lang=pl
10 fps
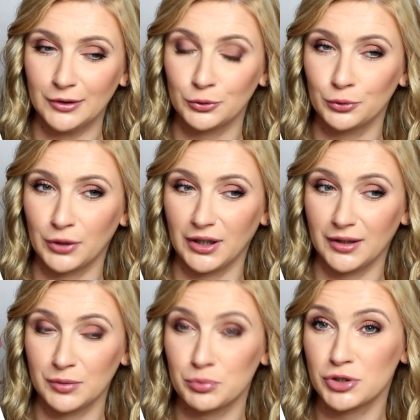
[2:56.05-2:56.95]

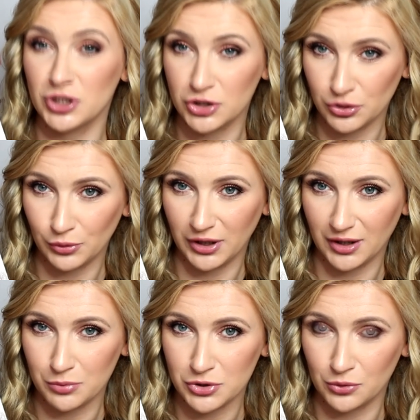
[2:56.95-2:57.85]
które przeżyły je
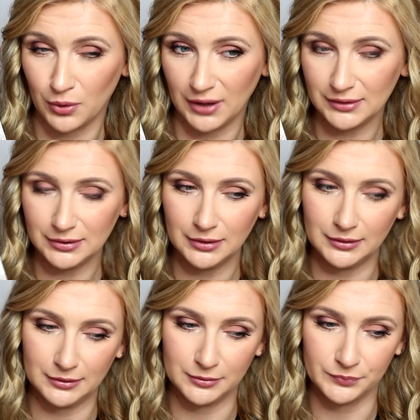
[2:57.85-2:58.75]
na przykład,
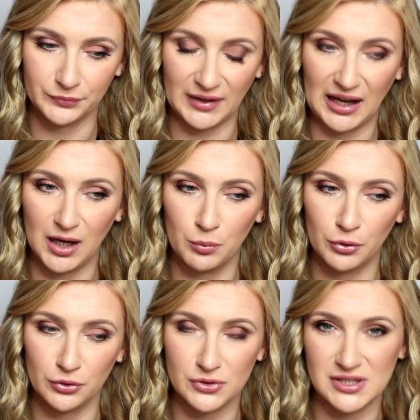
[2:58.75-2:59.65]

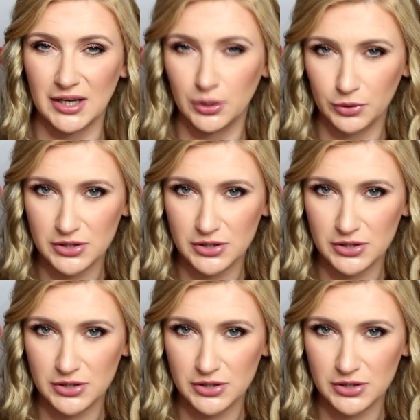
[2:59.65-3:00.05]
albo znają